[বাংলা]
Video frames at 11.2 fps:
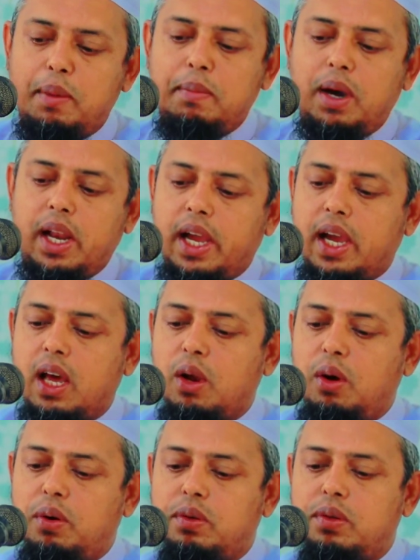নাম্বার
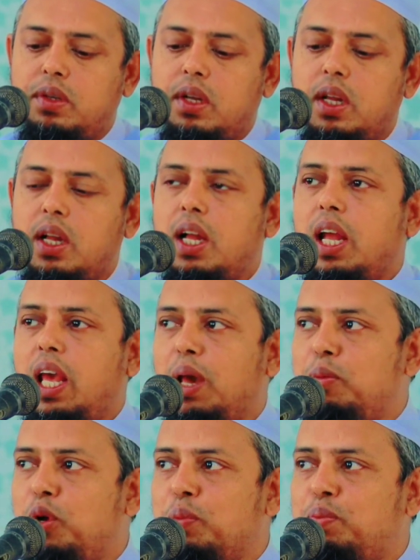এগারো
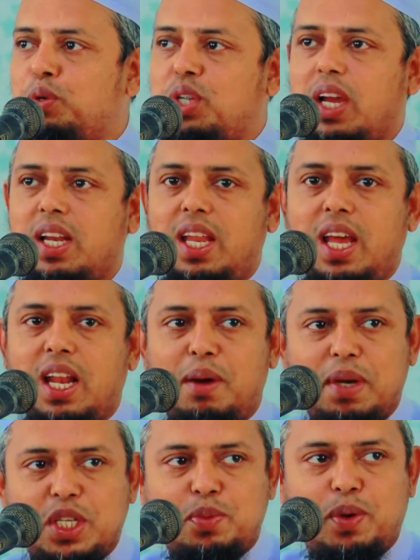এমন পোশাক নিয়ে
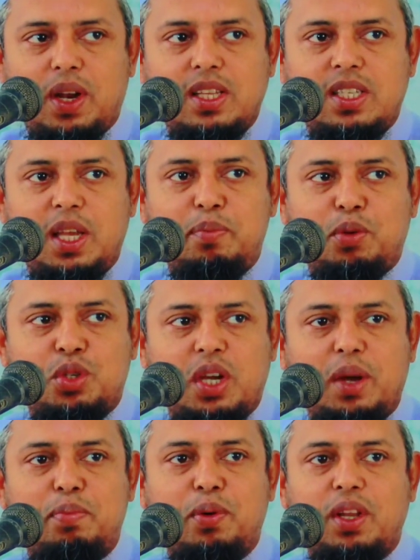নামাজ পড়া যেই
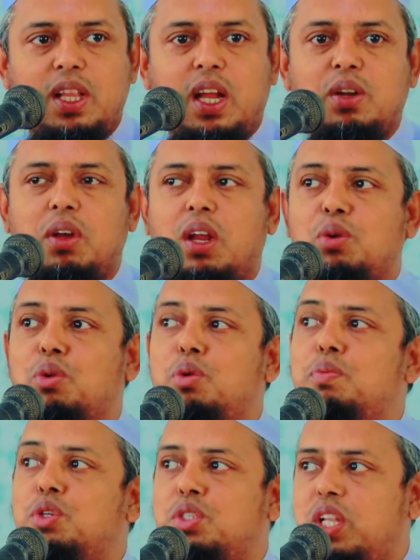পোশাক পরিধান করে
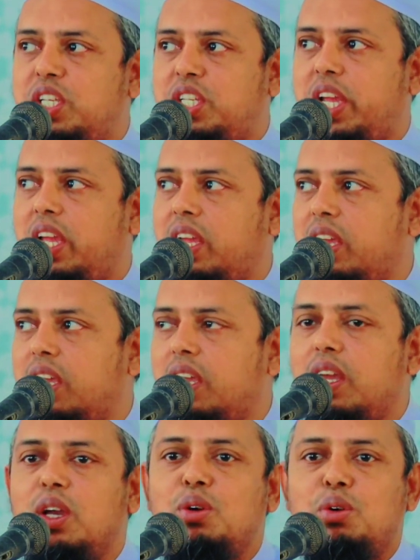কোনো মজলিসে
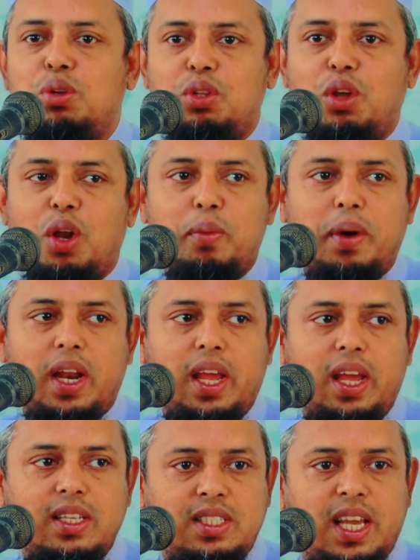কোনো
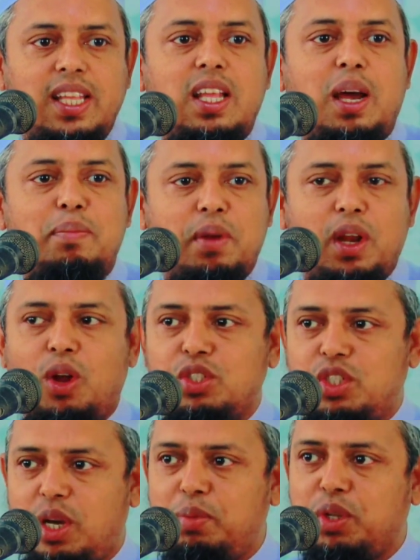দরবারে যাইতে আপনি
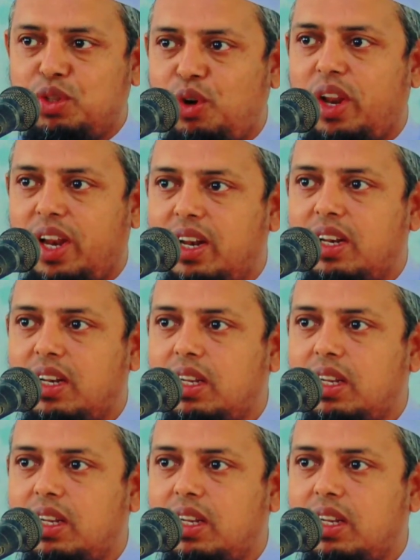লজ্জাবোধ করেন